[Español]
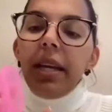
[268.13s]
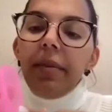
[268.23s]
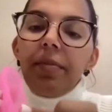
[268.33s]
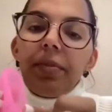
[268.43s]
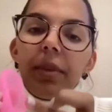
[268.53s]

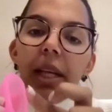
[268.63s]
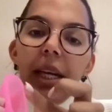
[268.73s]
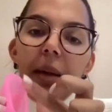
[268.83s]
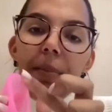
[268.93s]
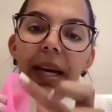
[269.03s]
aquí
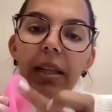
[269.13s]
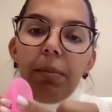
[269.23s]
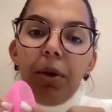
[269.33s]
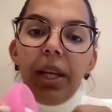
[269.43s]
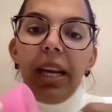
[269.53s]
en la
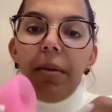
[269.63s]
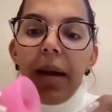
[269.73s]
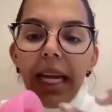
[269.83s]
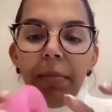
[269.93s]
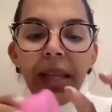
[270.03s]
parte, porque la,
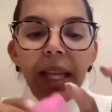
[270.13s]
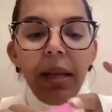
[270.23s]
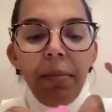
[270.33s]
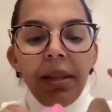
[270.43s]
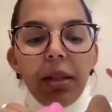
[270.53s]
va
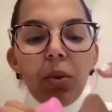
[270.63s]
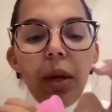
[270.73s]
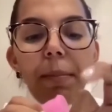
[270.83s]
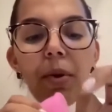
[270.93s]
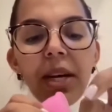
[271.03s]
inmediatamente tú
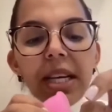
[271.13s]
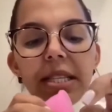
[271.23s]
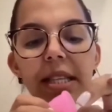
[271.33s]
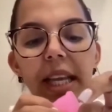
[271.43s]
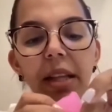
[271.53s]
la
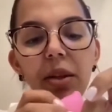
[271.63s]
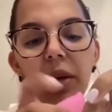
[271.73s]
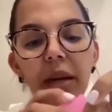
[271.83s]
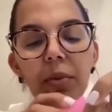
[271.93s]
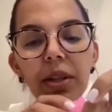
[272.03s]
pongas
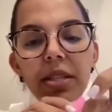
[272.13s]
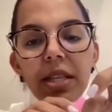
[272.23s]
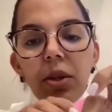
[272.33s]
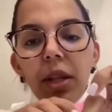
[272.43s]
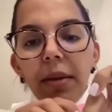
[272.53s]
dentro en el
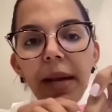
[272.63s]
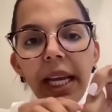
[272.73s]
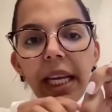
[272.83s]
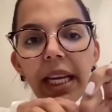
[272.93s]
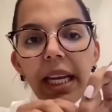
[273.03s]
bordecito de la
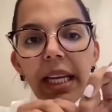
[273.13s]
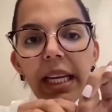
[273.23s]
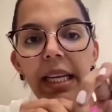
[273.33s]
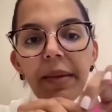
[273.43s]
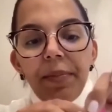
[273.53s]
vagina,
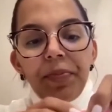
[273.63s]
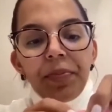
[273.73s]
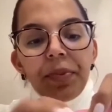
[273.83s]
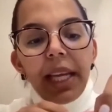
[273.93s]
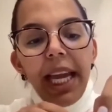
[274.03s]

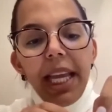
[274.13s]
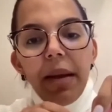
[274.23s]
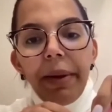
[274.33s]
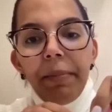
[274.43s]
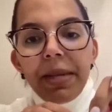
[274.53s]

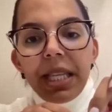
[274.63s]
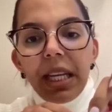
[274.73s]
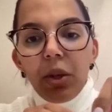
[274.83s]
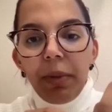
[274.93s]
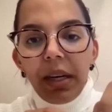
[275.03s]
ella va a
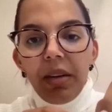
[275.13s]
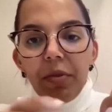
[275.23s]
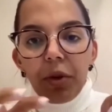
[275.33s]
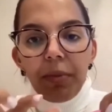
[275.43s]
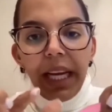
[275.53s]
empezar a tomar la
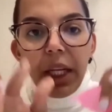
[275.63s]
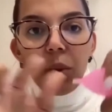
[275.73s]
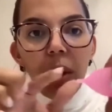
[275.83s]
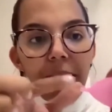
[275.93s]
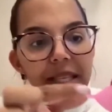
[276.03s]
forma y
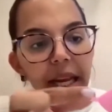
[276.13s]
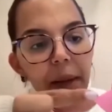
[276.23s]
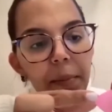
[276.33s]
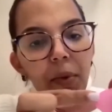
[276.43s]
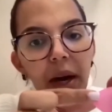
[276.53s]
tú la vas a
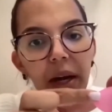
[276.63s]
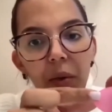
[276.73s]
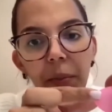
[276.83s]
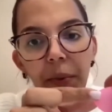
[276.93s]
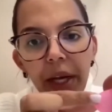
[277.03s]

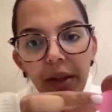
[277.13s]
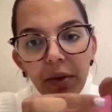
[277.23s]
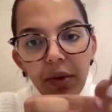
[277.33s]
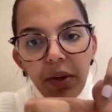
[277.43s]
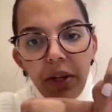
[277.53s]
empujar un
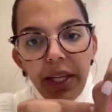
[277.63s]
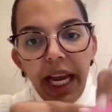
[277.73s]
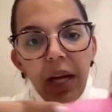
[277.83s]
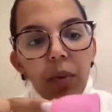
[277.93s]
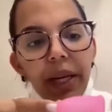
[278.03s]
poquito.
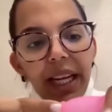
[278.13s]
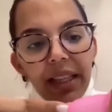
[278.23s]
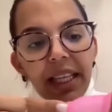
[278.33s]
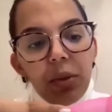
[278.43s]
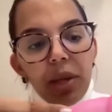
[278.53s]
Ya el
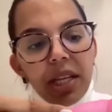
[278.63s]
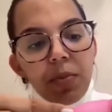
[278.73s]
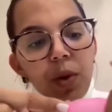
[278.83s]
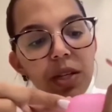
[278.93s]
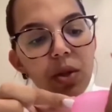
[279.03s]
lubricante que tú
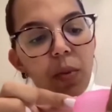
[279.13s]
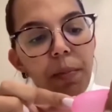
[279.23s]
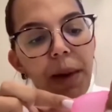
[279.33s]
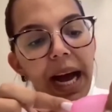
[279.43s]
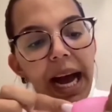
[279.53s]
hayas
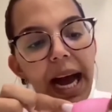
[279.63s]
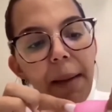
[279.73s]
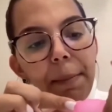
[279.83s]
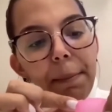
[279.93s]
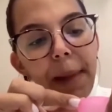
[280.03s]
puesto
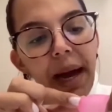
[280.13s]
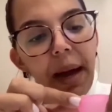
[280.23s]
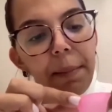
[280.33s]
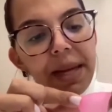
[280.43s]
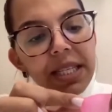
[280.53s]
va
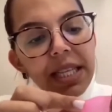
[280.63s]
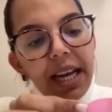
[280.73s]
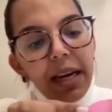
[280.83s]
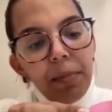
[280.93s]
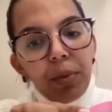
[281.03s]
a,
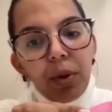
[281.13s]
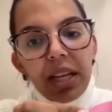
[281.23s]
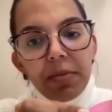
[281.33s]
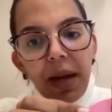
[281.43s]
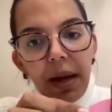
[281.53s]
pasar por,
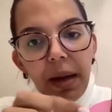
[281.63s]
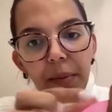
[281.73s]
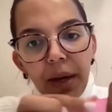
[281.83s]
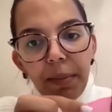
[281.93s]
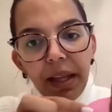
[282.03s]
las,
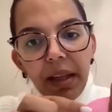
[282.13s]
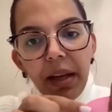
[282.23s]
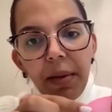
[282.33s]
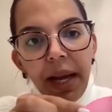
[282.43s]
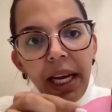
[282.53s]
por la pared
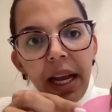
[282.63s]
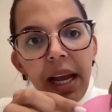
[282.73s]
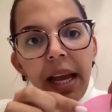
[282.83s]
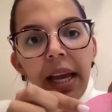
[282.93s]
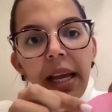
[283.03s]
de la
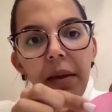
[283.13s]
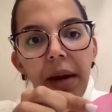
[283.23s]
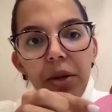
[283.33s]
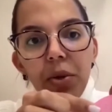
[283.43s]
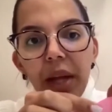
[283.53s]
vagina y
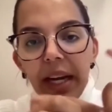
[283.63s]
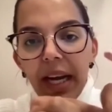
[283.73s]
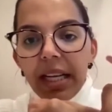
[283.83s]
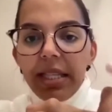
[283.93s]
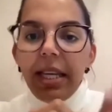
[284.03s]
va a ayudar
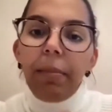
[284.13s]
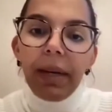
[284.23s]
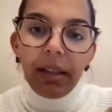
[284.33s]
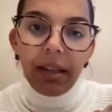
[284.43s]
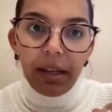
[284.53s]
a que siga
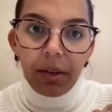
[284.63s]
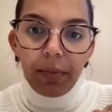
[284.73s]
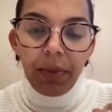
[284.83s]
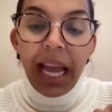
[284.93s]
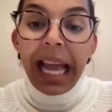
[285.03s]
penetrando.
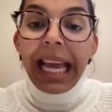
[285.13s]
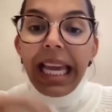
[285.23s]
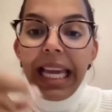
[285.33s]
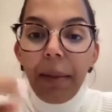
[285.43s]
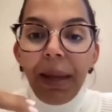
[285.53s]

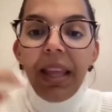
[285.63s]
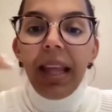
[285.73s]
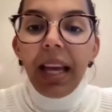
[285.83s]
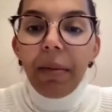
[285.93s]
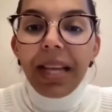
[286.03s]
Y a
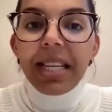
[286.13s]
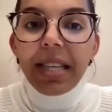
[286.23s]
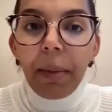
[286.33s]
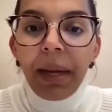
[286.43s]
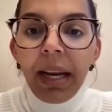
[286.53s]
medida que
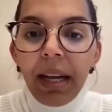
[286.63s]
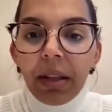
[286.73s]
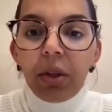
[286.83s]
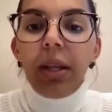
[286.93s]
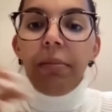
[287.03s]
vayas
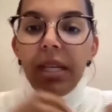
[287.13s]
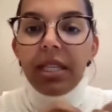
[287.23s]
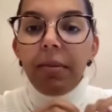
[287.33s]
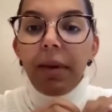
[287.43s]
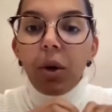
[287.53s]
caminando
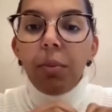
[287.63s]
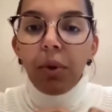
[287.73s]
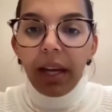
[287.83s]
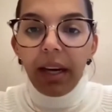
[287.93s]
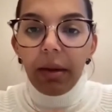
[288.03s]
también se va a
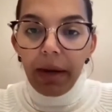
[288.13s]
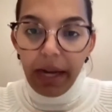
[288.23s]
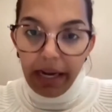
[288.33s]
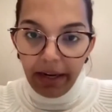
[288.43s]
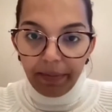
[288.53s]
acomodar en la
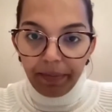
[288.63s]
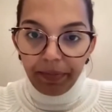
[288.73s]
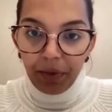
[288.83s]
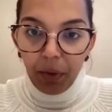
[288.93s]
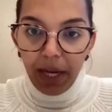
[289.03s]
vagina.
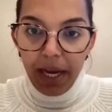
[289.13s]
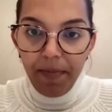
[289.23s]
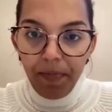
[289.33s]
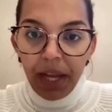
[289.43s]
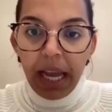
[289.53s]
¿Ok?
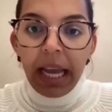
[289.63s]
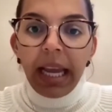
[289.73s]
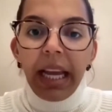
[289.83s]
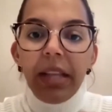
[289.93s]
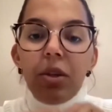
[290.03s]

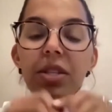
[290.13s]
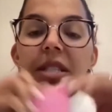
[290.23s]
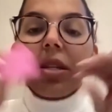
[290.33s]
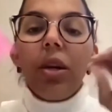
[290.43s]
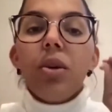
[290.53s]

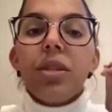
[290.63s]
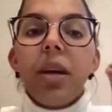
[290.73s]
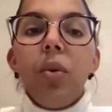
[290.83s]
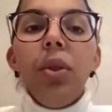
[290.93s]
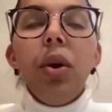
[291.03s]
Entonces, lo
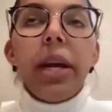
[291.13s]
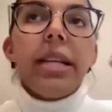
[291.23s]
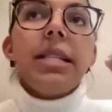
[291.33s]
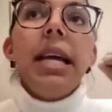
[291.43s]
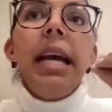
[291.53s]
segundo
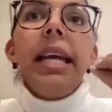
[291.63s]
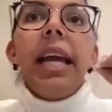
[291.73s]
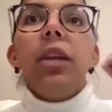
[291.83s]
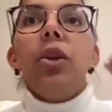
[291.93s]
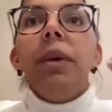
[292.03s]
es
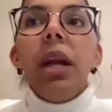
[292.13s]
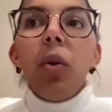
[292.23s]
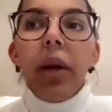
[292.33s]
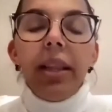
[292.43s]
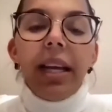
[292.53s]
que hay que tomar
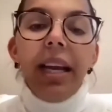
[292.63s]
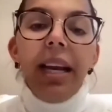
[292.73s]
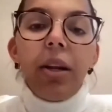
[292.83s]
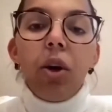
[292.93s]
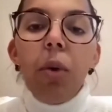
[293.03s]
en cuenta
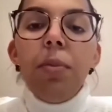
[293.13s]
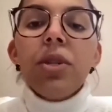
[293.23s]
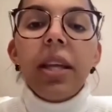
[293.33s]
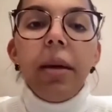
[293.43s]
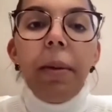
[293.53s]
que
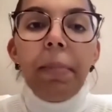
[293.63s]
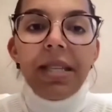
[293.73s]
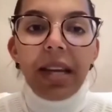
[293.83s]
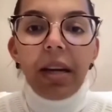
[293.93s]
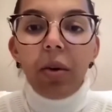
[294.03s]
cómo se debe
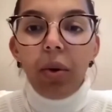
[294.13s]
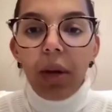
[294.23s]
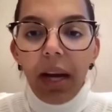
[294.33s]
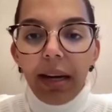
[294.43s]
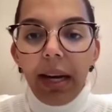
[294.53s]
empezar a
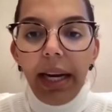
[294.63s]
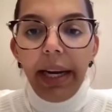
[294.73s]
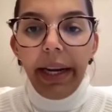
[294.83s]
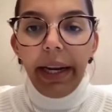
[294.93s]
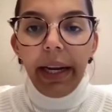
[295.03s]
colocar
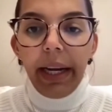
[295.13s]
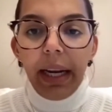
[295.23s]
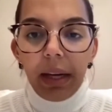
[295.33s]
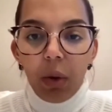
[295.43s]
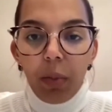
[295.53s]
eh,
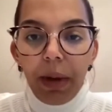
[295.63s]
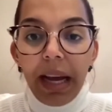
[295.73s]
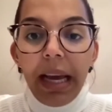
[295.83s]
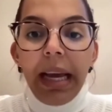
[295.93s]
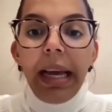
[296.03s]
la
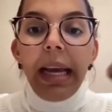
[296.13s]
copa.